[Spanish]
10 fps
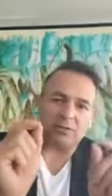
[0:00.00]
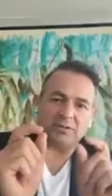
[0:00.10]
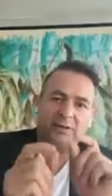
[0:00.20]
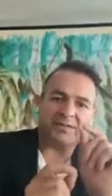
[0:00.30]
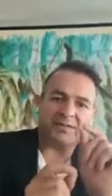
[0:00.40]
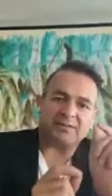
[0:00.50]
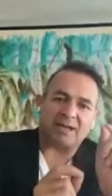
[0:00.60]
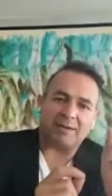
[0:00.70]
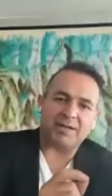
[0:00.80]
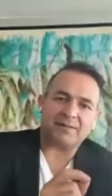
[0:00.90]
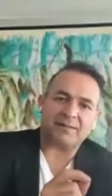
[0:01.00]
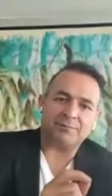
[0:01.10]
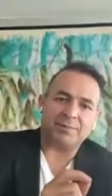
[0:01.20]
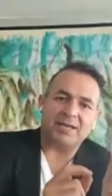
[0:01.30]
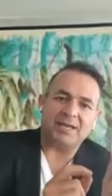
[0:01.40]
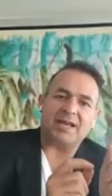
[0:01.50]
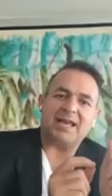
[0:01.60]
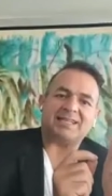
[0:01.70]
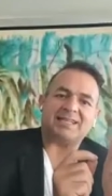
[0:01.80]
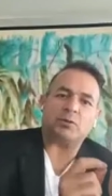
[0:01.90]
ya empiezas a cambiar también
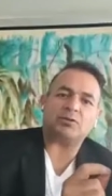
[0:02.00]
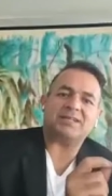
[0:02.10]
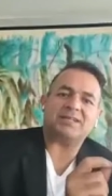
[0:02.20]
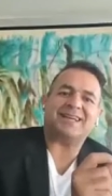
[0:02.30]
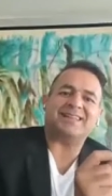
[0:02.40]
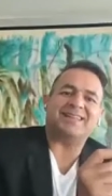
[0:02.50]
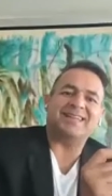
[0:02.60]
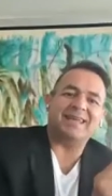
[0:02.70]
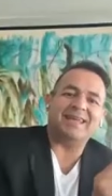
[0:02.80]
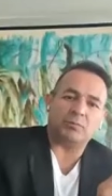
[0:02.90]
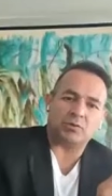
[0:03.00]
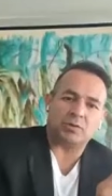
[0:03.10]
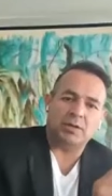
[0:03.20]
las cosas que tenemos.